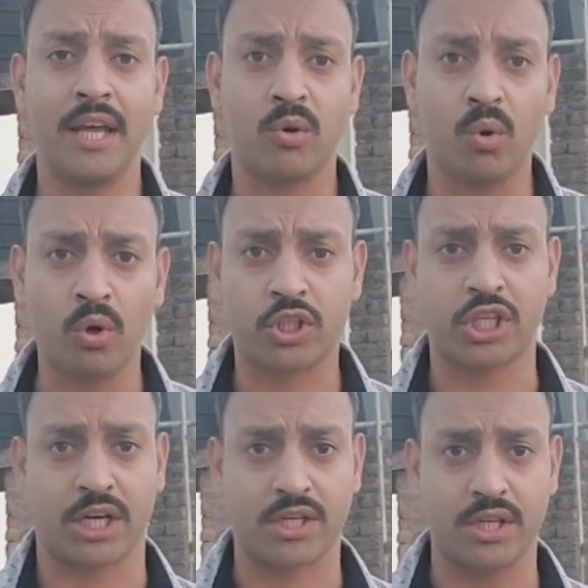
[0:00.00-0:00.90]
एक और
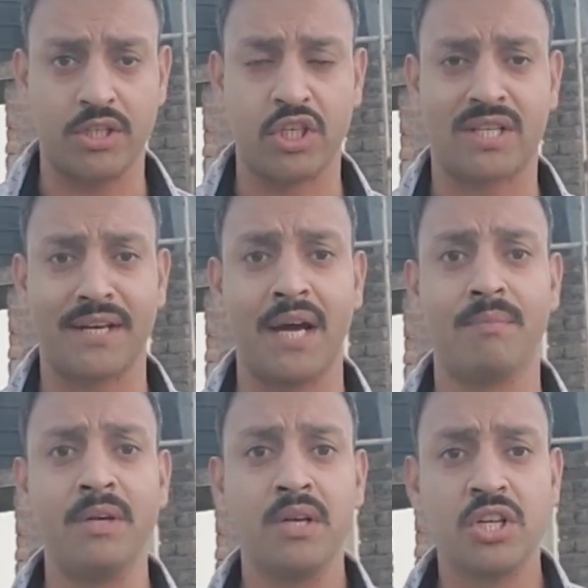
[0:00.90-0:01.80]
शख्स जिसका
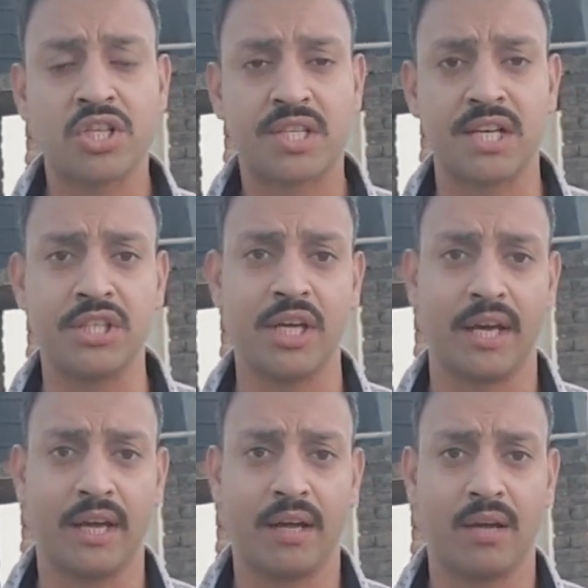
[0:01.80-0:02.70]
नाम संजय
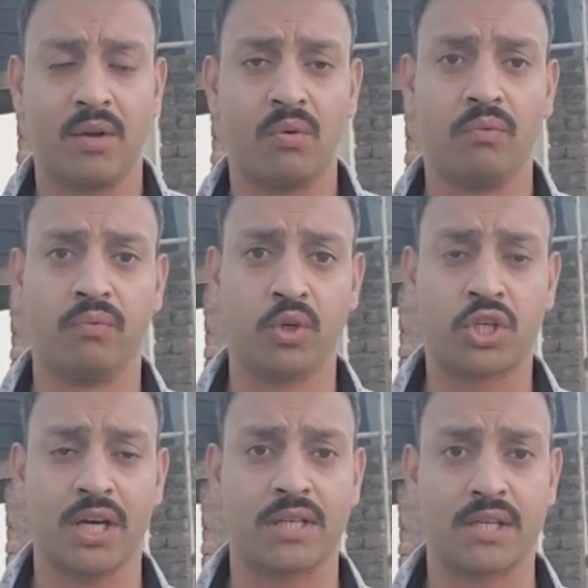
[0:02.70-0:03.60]
है वो
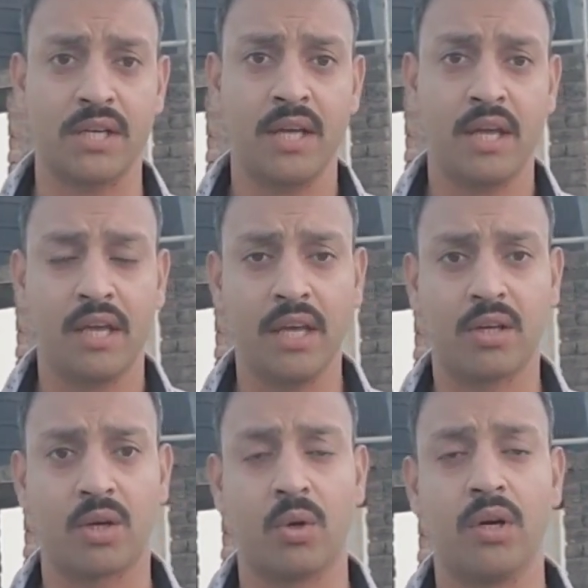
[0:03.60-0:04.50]
शख्स एक
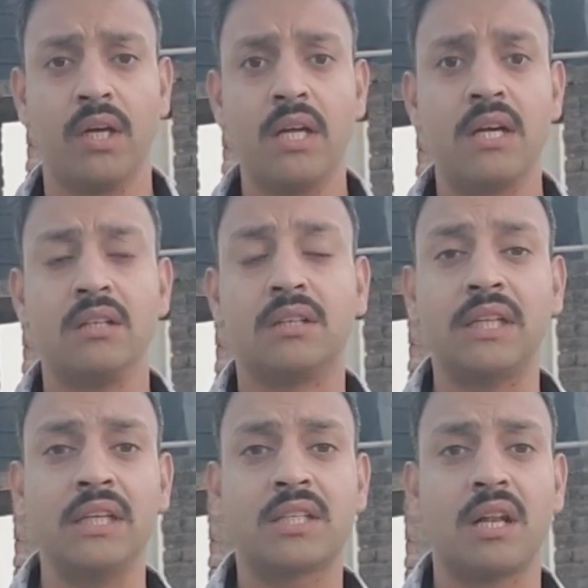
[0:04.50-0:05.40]
करोड़
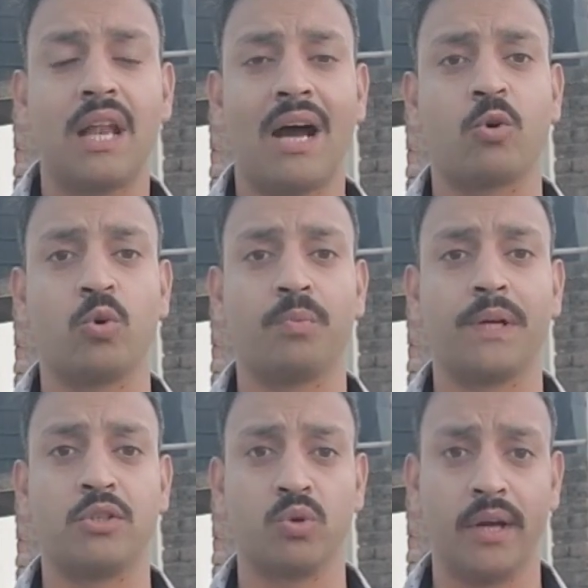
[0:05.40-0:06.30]
तीस लाख
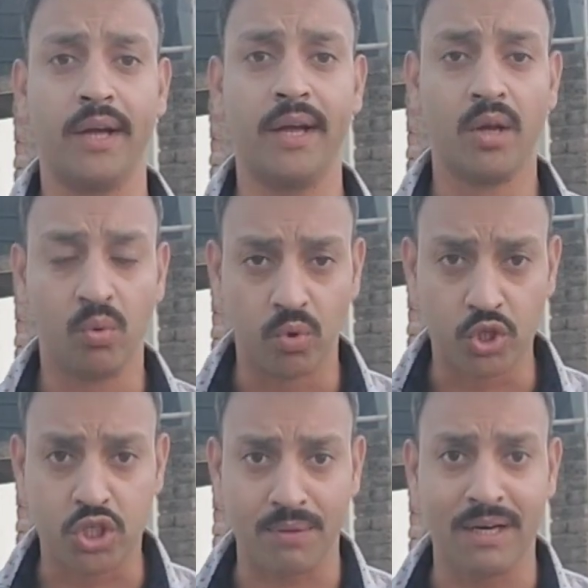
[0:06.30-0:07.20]
रुपए जो है वो
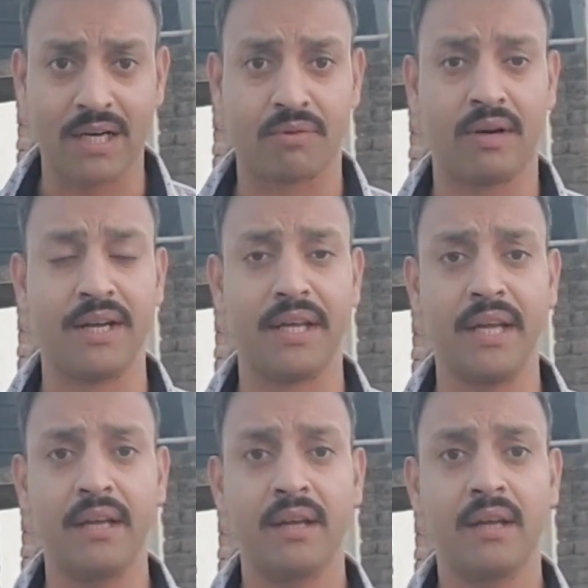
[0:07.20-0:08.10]
जमा करवाने
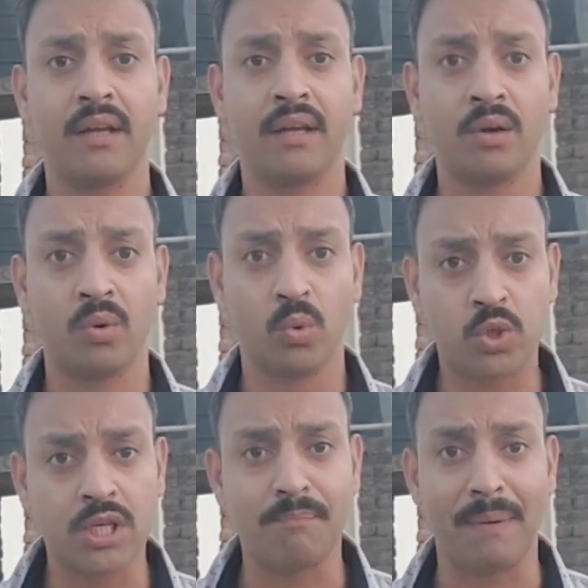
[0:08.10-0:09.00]

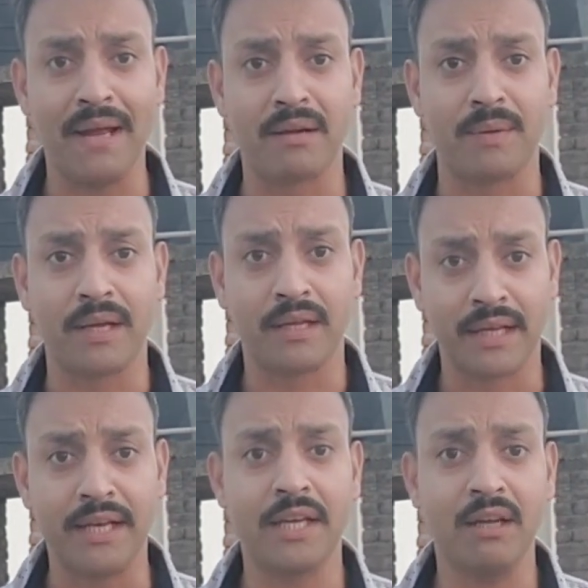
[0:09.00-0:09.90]
उसी बैंक में
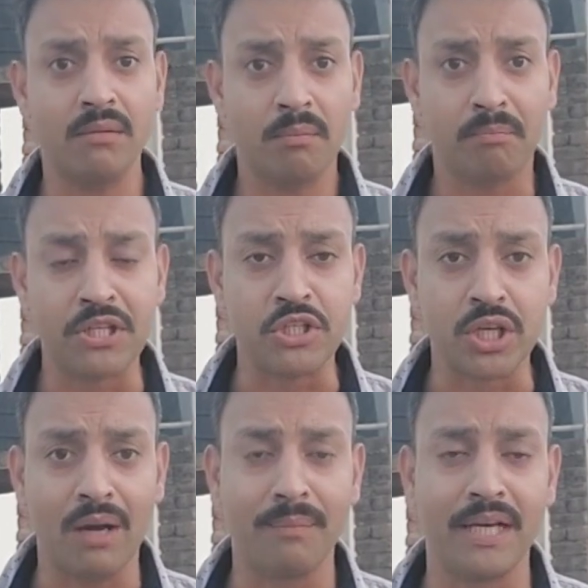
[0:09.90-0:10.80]
यानी कि
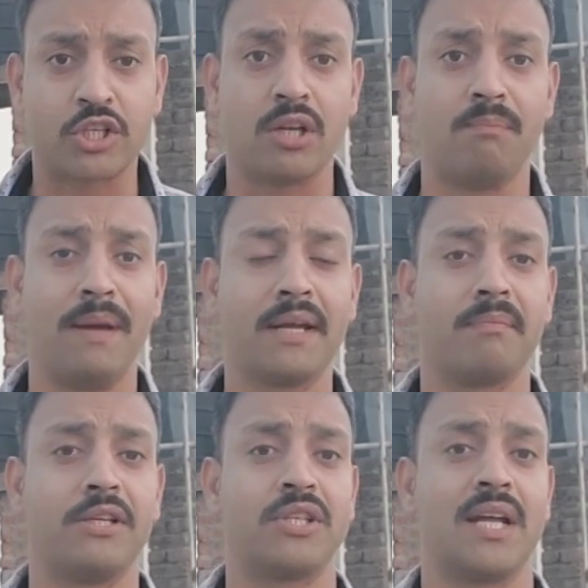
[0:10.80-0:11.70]
पंजाब नेशनल बैंक
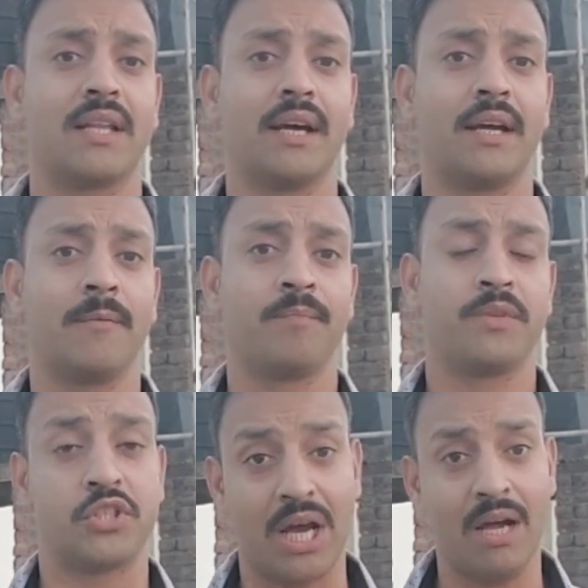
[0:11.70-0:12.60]
में जाता है
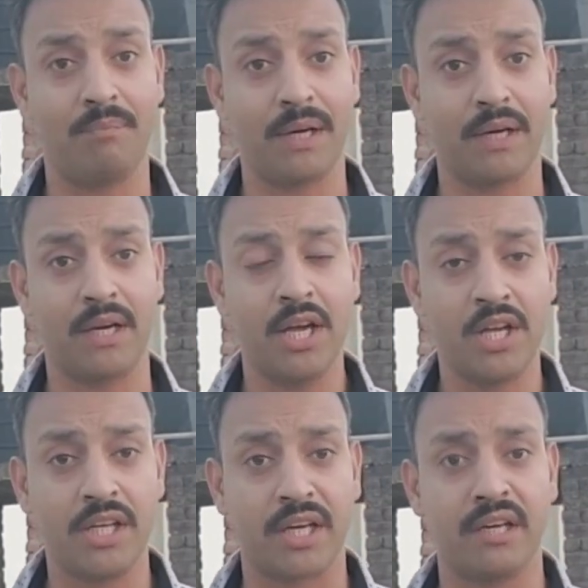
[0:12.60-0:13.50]
जहां पर
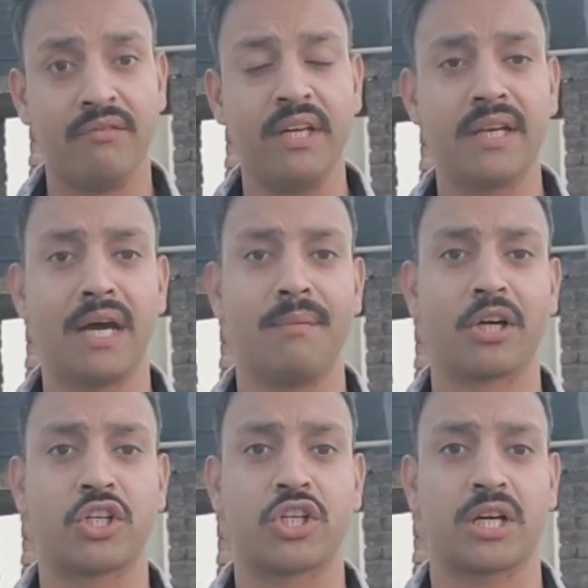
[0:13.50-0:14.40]
ये रणवीर
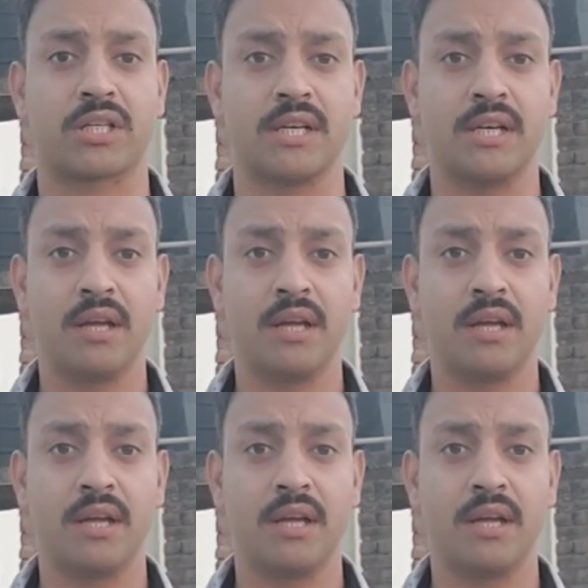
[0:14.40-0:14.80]
नामक शख्स